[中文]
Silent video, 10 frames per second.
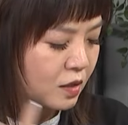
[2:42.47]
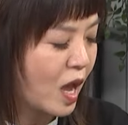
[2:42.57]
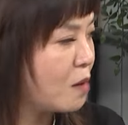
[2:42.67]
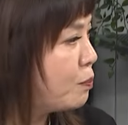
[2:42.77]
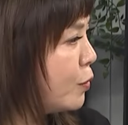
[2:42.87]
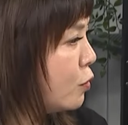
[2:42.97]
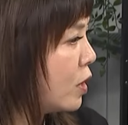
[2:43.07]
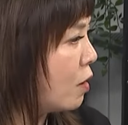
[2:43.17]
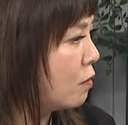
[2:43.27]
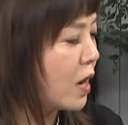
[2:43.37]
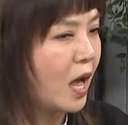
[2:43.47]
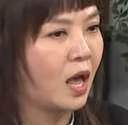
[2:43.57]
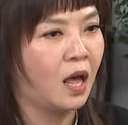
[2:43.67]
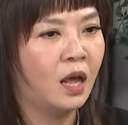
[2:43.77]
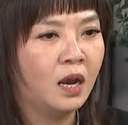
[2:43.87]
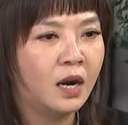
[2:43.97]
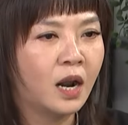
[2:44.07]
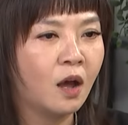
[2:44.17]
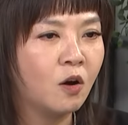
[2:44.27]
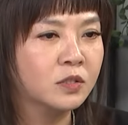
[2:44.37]
谈不拢啦，
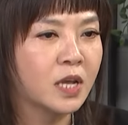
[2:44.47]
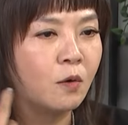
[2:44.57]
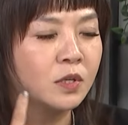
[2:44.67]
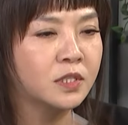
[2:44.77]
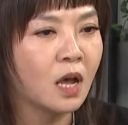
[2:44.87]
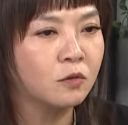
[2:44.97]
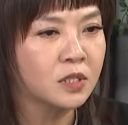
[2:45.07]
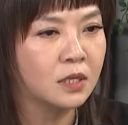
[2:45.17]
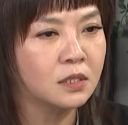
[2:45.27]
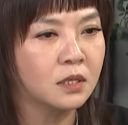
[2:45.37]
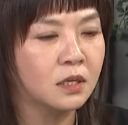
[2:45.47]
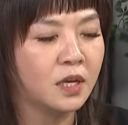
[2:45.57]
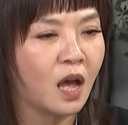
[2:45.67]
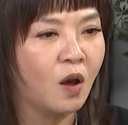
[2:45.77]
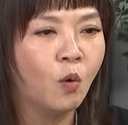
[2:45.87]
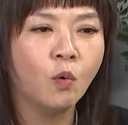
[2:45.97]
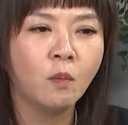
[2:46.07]
然后才会造成这样。